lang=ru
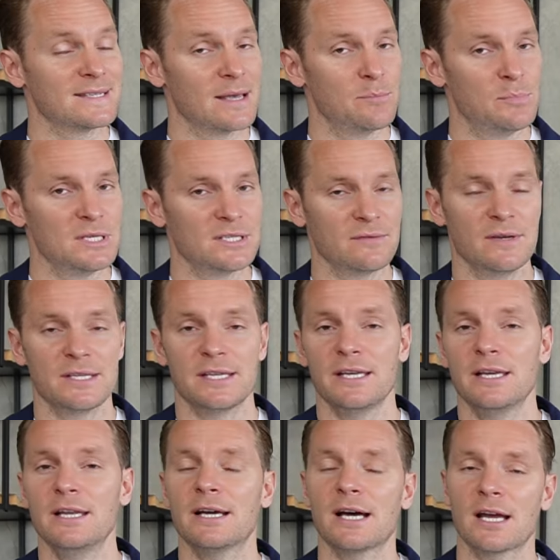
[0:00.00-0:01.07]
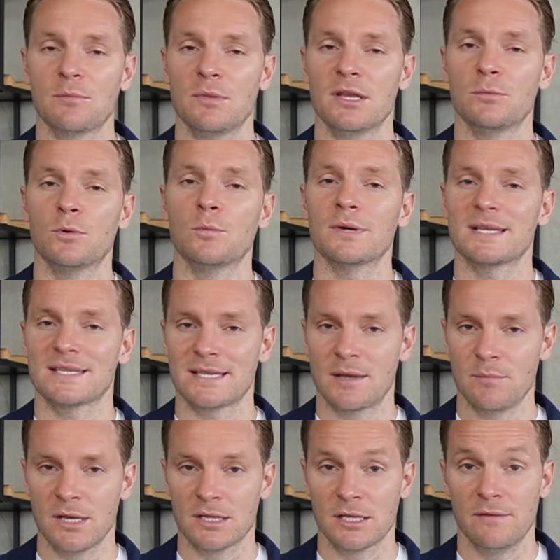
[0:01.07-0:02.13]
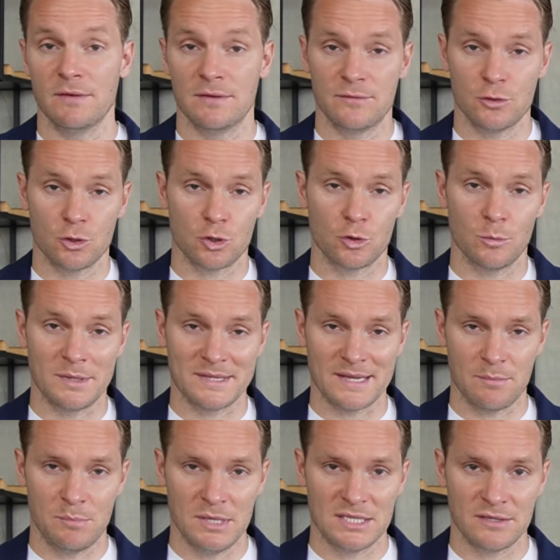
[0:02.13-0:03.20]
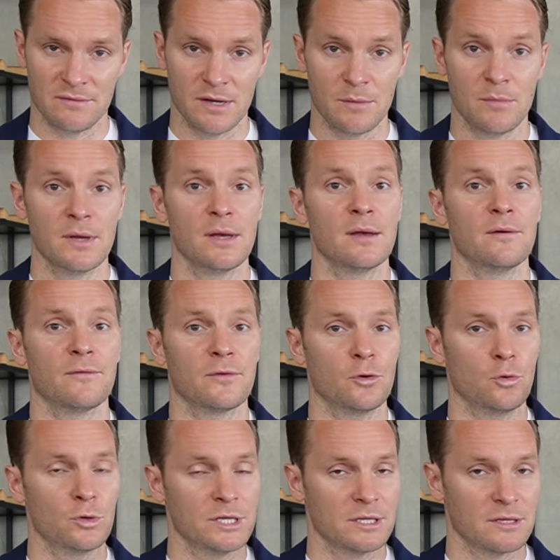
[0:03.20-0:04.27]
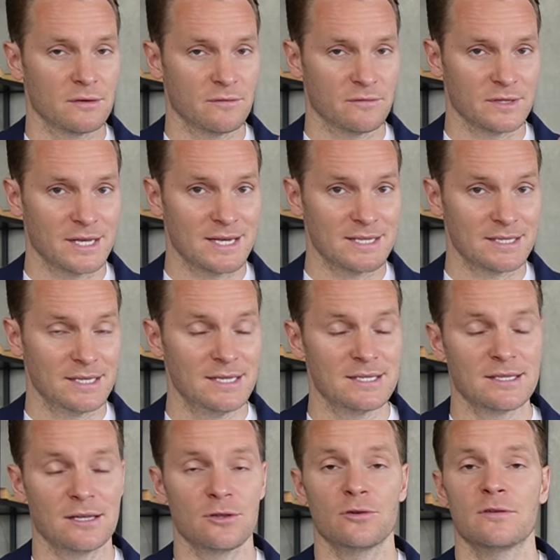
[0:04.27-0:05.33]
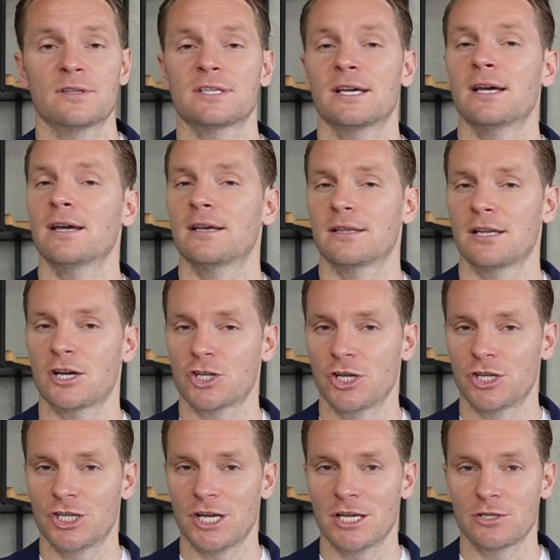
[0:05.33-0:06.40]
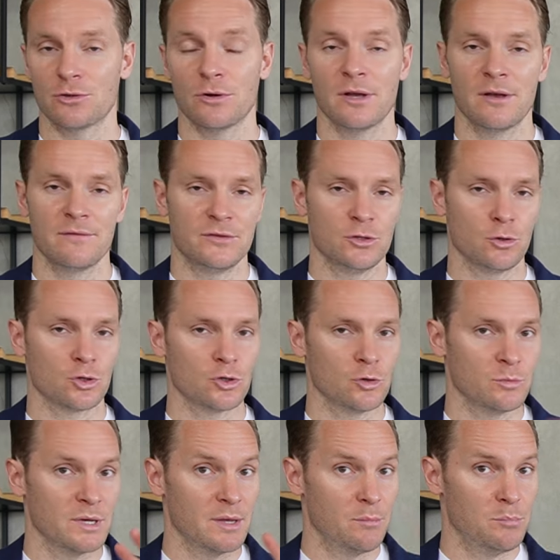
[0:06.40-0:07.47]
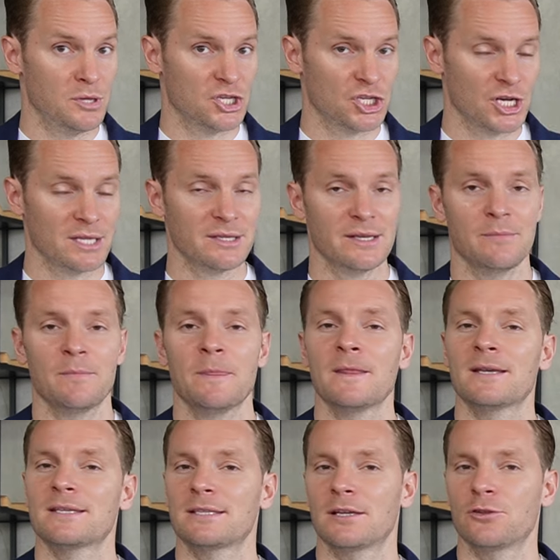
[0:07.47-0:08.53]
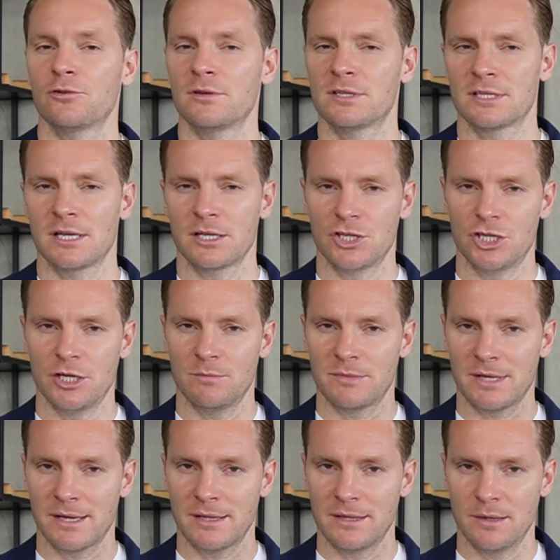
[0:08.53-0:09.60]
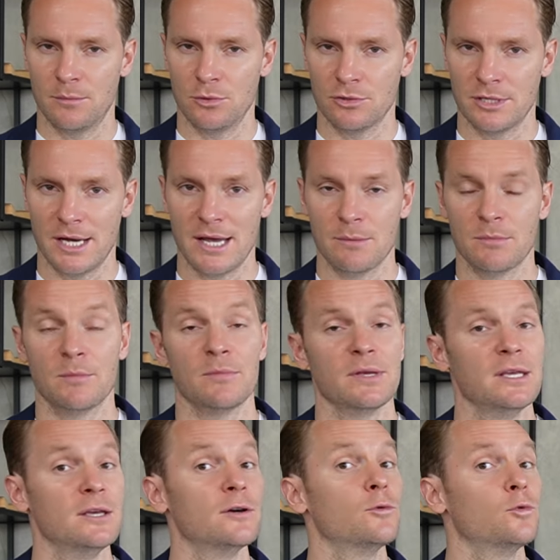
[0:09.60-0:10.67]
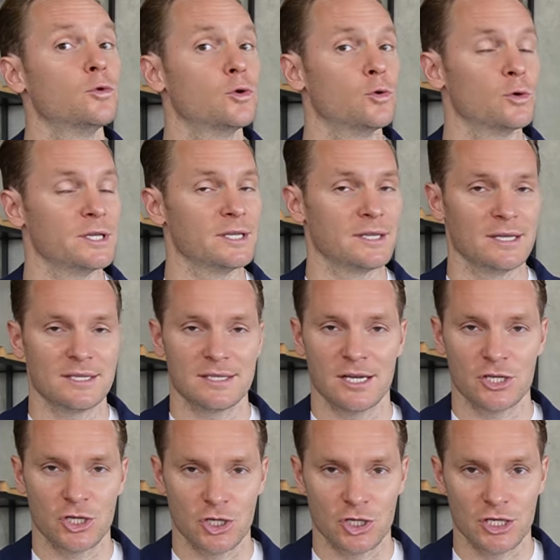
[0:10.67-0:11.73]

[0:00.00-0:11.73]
записывайте или как минимум заметки. Ведь все, что мы записываем – входит в нас и становится нашей частью. Все, что мы печатаем, становится чем-то наблюдаемым и уходит из нашей